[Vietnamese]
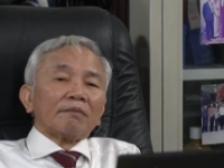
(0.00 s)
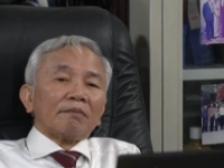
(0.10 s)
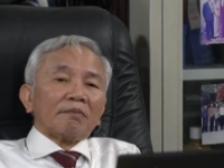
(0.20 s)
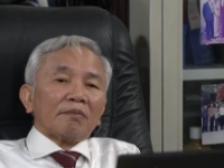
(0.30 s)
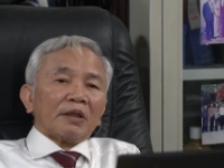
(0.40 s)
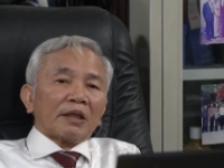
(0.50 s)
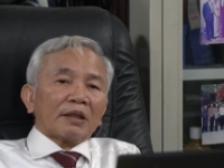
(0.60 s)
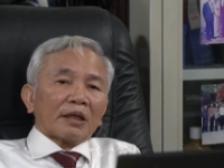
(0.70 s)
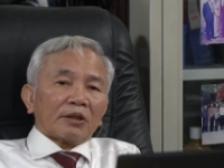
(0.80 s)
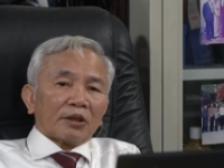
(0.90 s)
những
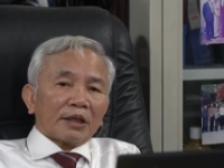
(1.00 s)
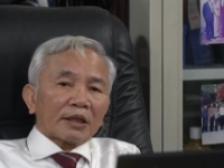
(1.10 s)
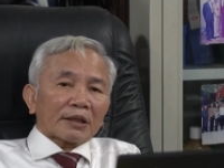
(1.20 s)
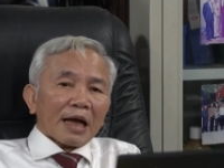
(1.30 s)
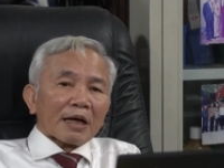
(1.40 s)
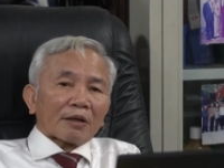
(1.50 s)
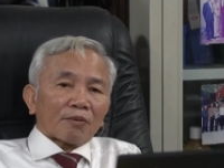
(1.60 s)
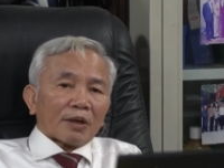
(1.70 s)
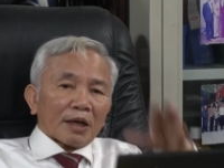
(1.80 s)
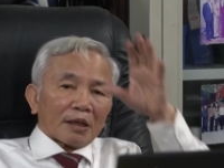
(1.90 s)
ở dưới cái xác
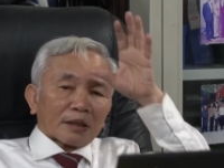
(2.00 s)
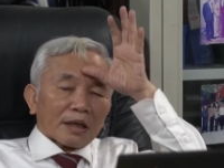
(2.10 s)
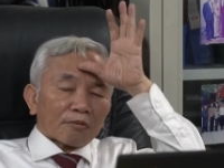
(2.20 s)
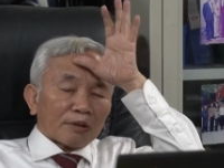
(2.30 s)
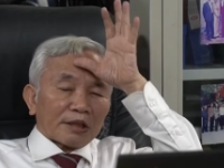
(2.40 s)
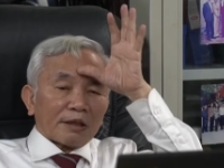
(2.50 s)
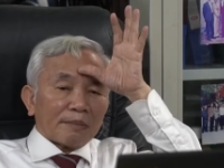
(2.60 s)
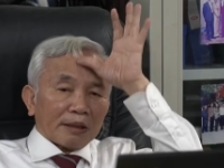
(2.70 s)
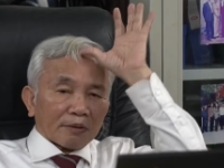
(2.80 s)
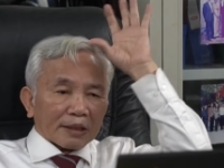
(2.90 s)
của các liệt sĩ
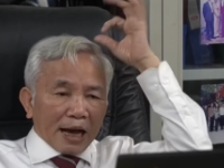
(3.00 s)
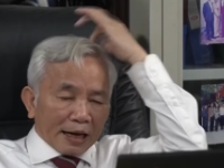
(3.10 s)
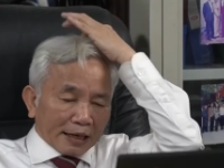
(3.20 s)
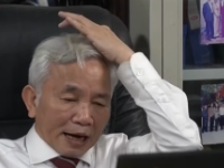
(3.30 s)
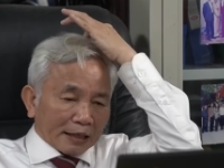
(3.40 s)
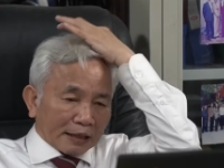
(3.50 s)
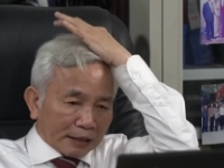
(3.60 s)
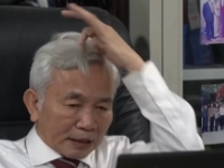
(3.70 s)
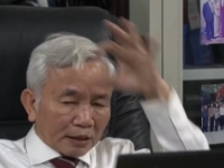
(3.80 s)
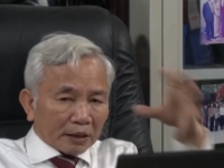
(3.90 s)
mình nó cài cả
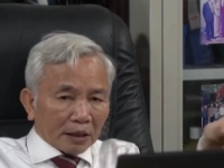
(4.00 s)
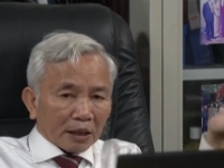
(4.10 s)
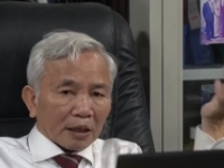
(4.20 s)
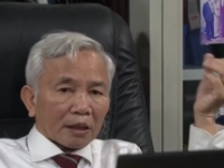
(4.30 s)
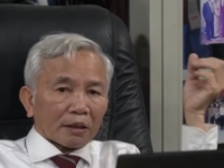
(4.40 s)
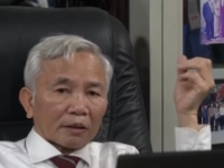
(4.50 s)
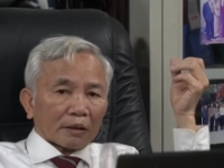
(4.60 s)
những à,